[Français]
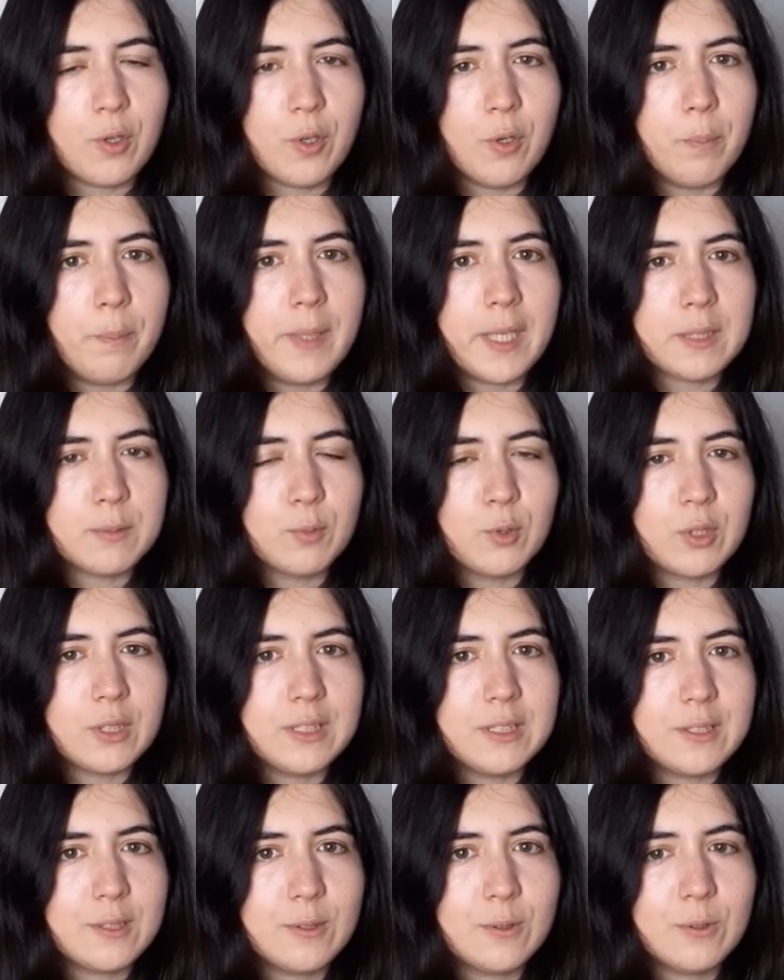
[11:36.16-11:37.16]
Euh, Bart
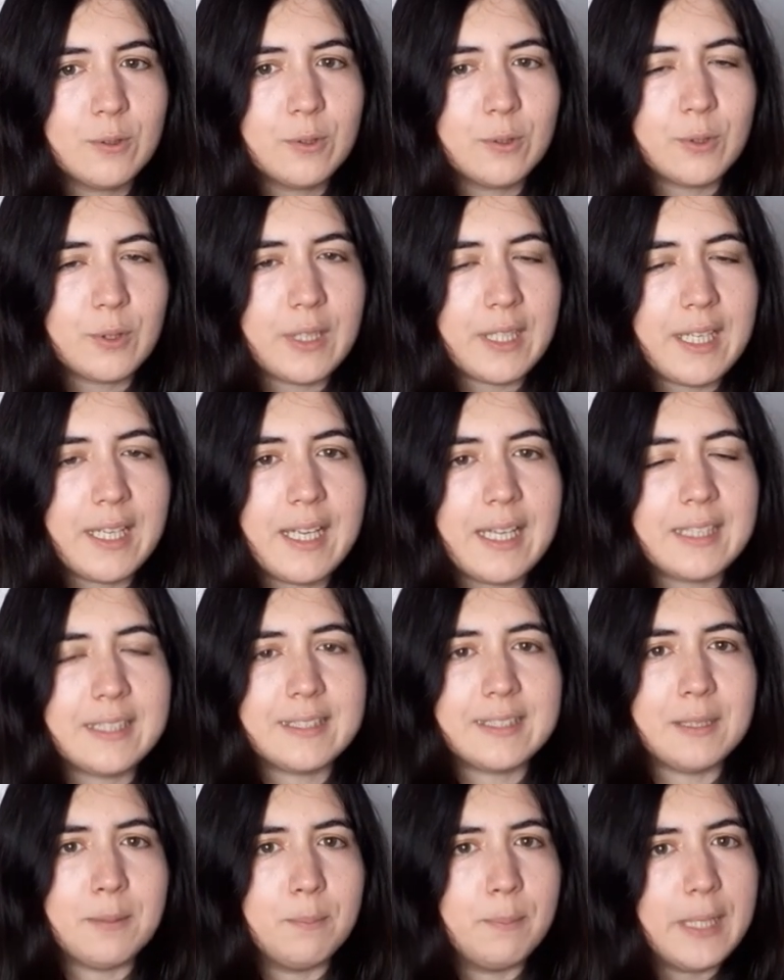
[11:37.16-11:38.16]
Morisot, elle
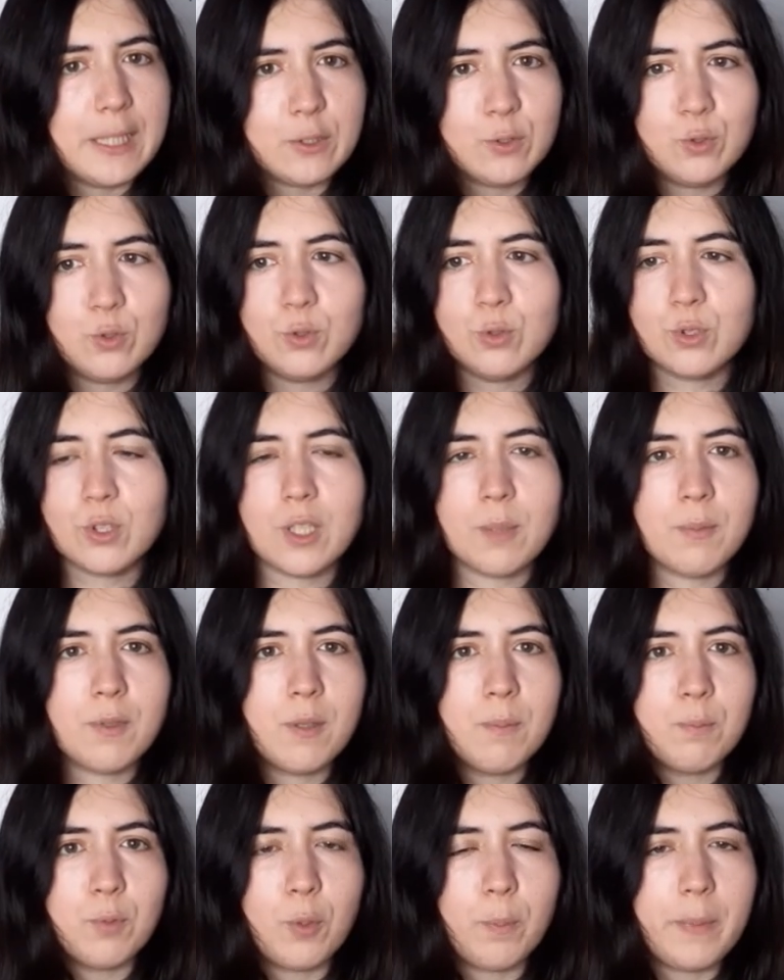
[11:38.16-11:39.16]
s'est battue quand
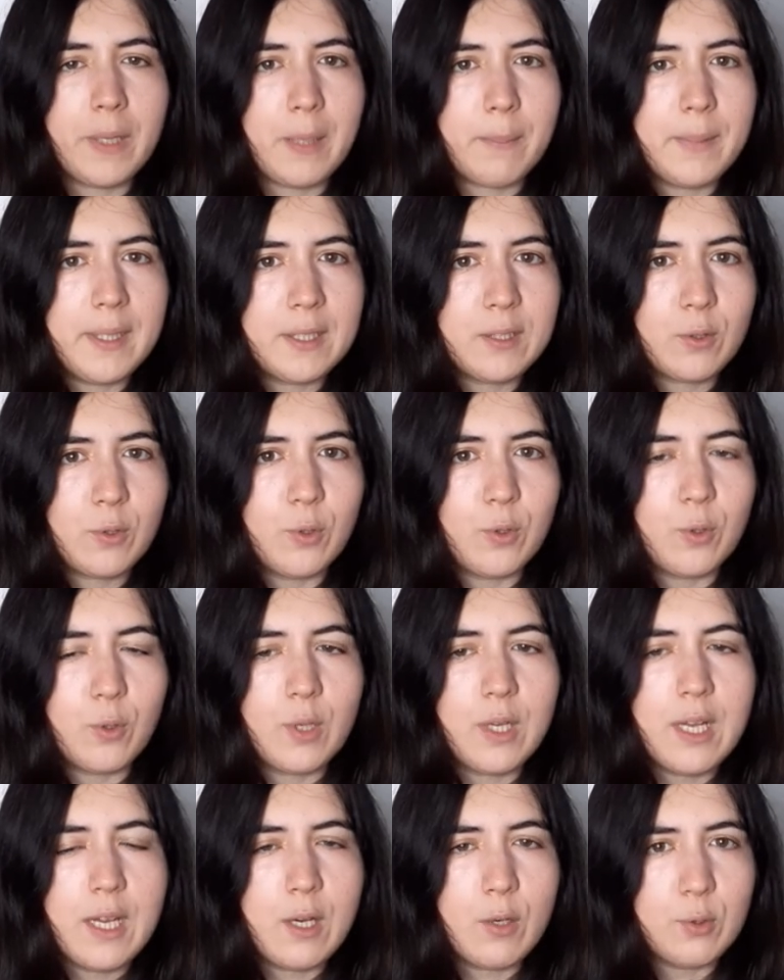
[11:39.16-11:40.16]
même pour
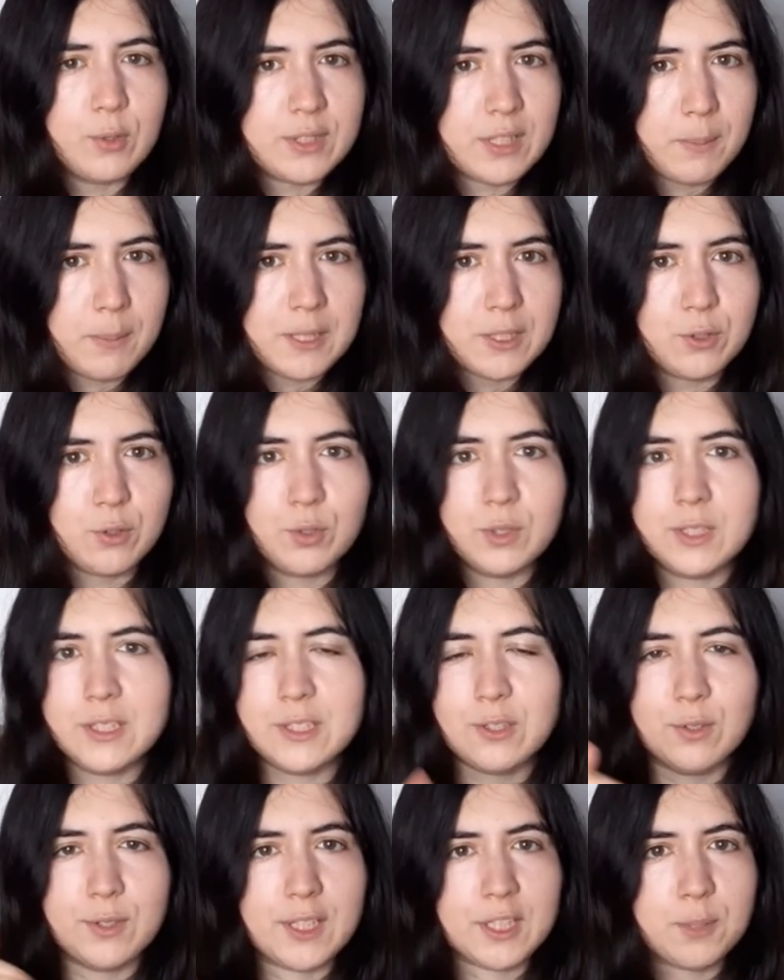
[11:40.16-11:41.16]
permettre aux,
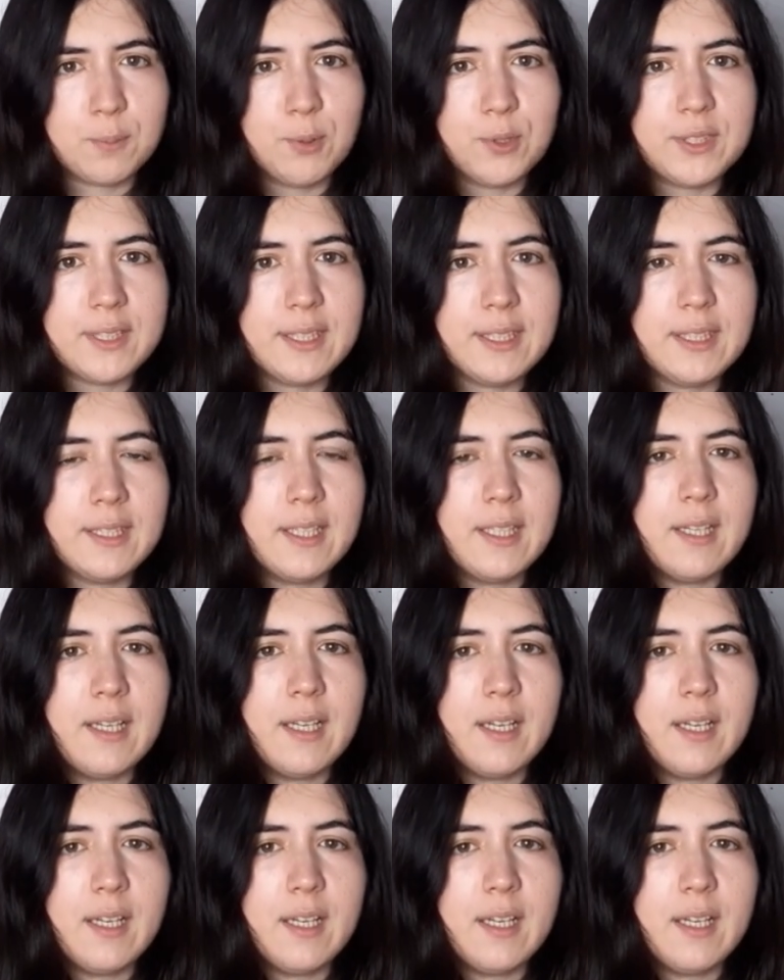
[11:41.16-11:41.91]
impressionnistes d'exposer.